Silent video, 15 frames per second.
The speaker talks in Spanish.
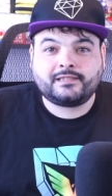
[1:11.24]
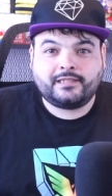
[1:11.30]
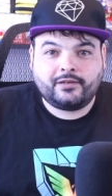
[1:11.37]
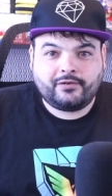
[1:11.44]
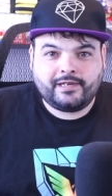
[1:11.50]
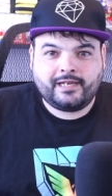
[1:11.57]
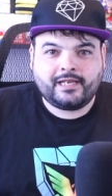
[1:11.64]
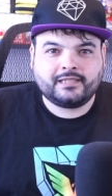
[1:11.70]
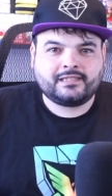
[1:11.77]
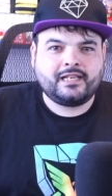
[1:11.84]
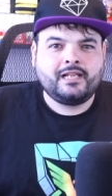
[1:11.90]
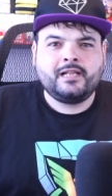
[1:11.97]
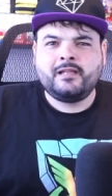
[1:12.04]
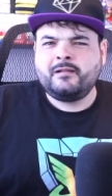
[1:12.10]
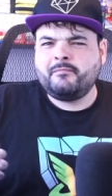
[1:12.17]
teorías,
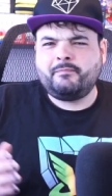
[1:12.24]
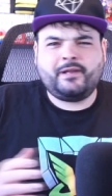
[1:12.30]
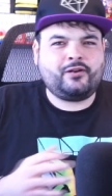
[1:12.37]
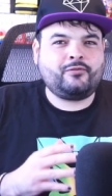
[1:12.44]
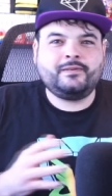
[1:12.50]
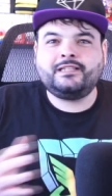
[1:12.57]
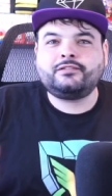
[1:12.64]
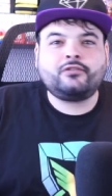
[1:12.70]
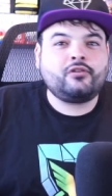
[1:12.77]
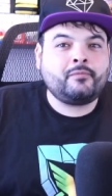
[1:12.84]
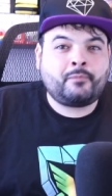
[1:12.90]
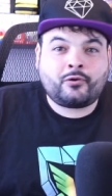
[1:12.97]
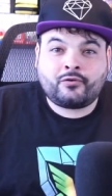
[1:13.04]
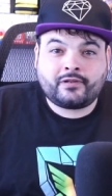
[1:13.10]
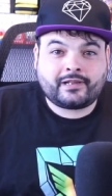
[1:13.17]
pero visto lo
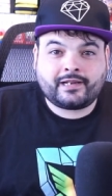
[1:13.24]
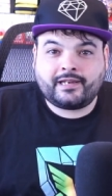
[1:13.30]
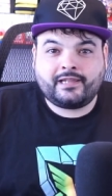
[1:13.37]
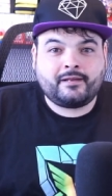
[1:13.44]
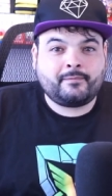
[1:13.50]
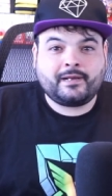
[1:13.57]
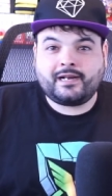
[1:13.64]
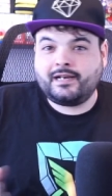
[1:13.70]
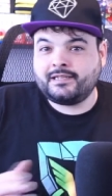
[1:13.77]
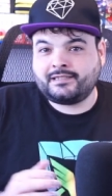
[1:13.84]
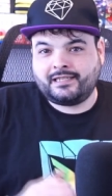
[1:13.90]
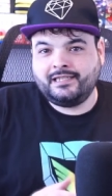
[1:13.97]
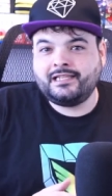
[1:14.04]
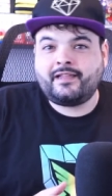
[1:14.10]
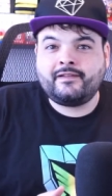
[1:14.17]
poco que queda para la
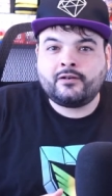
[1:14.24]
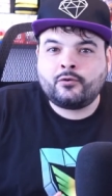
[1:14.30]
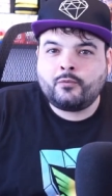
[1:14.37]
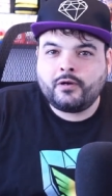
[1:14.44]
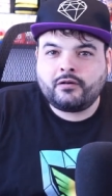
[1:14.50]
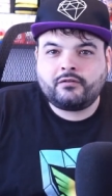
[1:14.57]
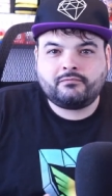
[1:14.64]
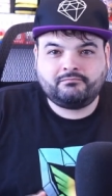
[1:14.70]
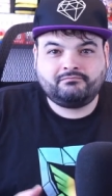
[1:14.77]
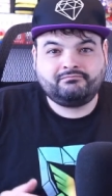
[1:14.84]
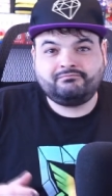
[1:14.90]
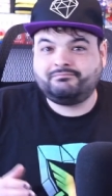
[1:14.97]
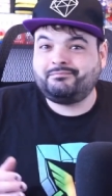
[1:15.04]
salida del juego,